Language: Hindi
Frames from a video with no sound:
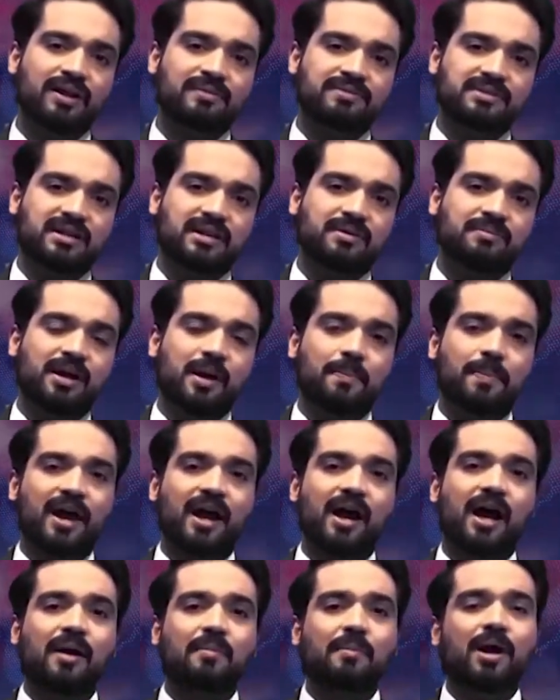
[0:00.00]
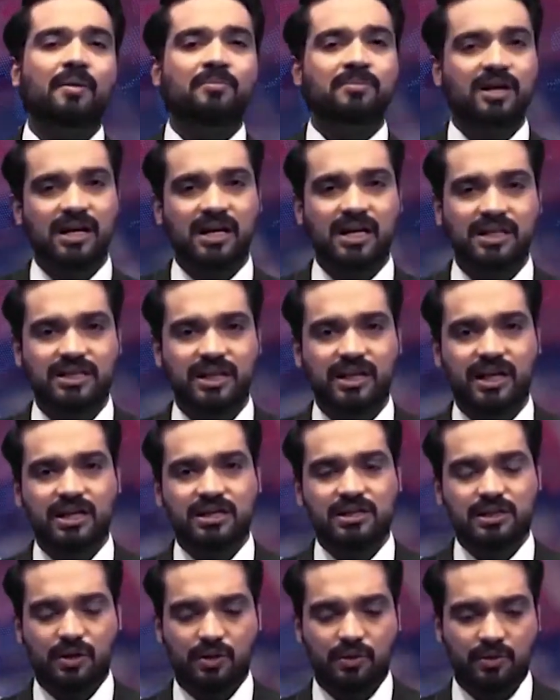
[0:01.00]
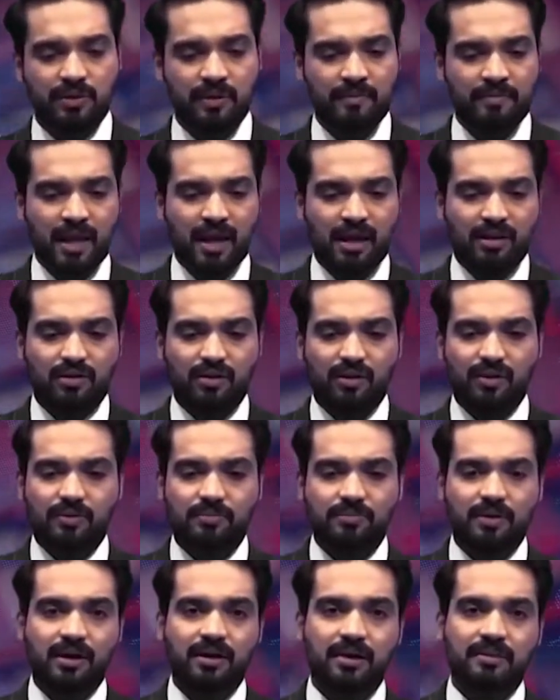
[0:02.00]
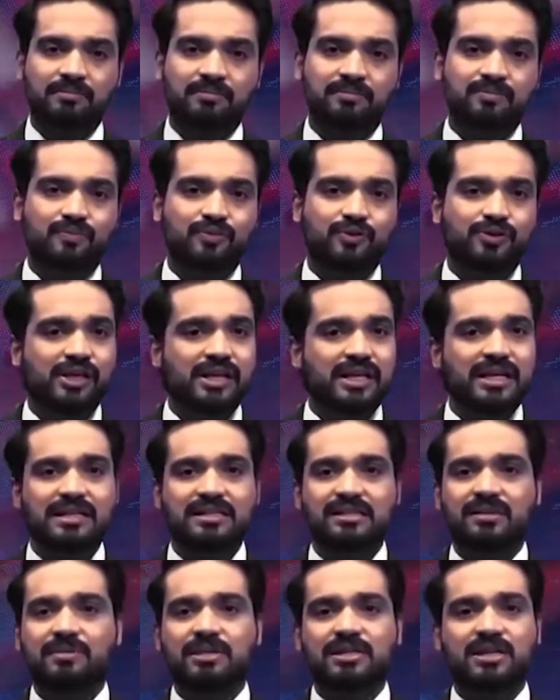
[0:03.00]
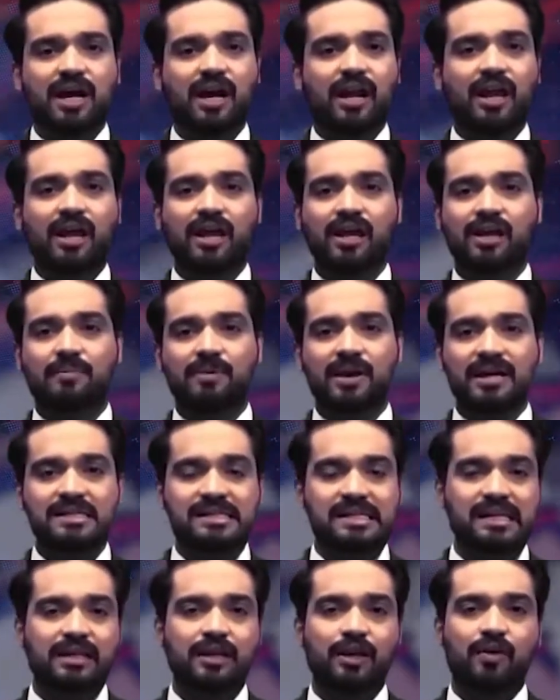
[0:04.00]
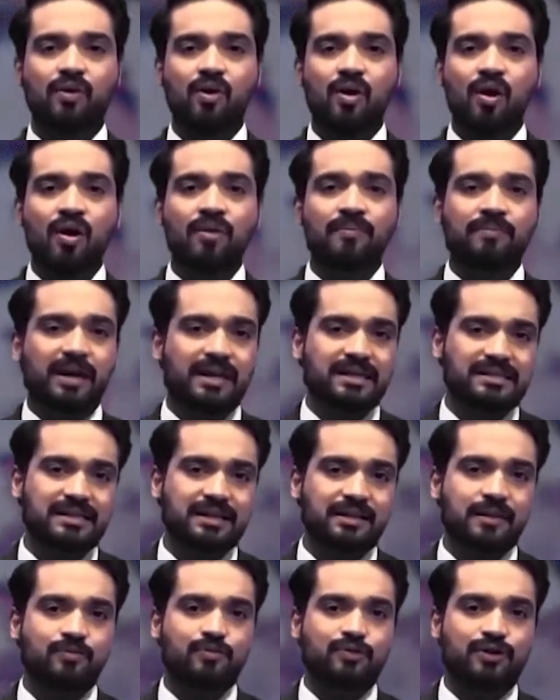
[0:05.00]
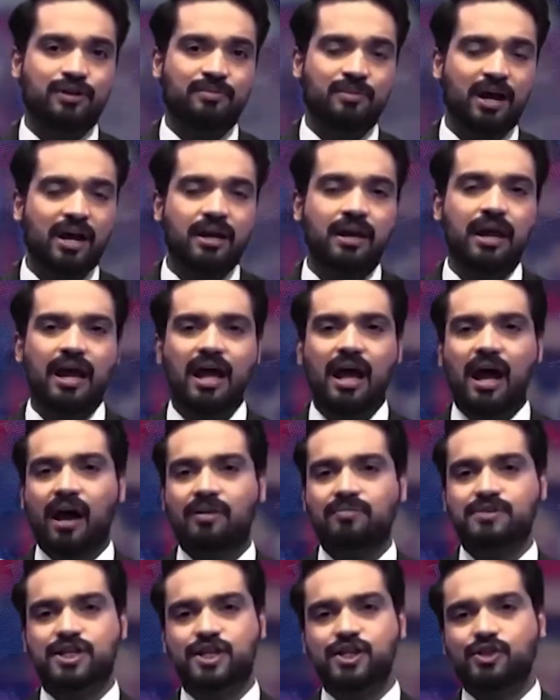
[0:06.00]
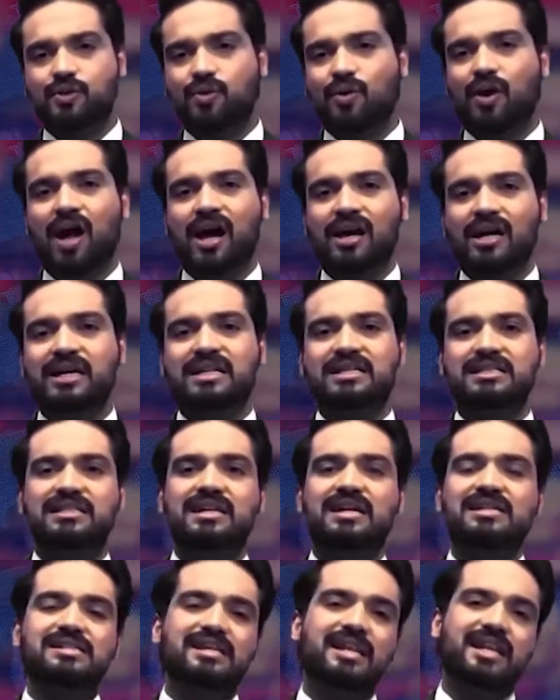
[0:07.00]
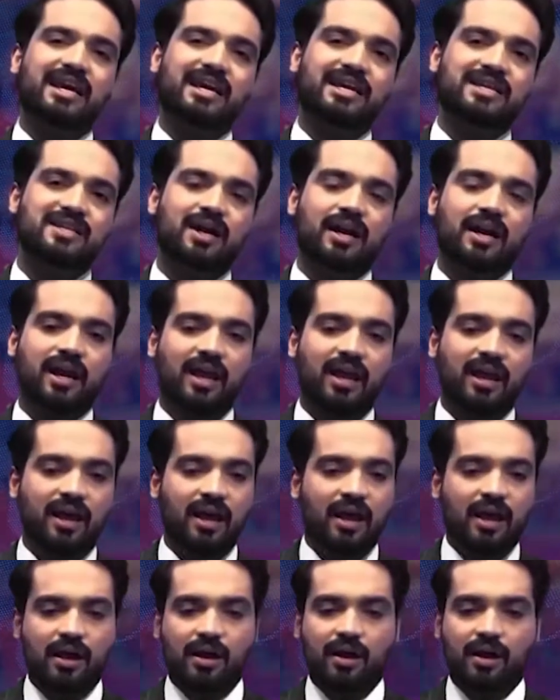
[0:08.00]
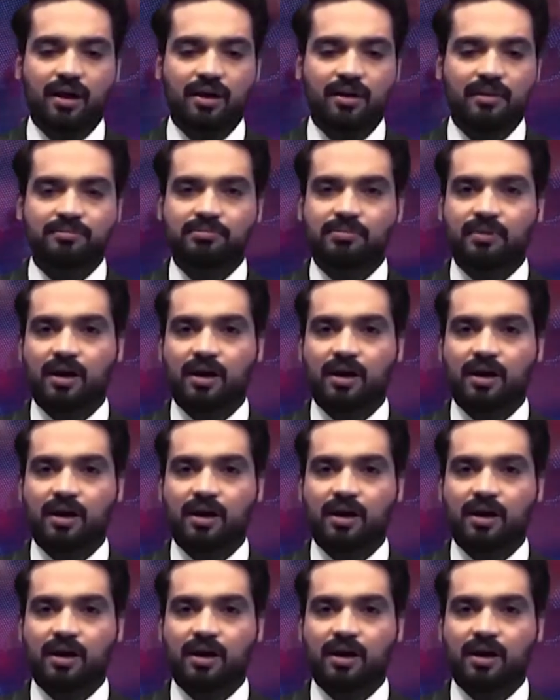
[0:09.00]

वसलम का पैगाम आम करना चाहिए इसके रूप तो आ, मुझे नहीं समझ आ रही कि बहसीत कौम बहसीत मुसलमान हम चीज़ों को आगे किस तरह से लेके जा रहे हैं आ,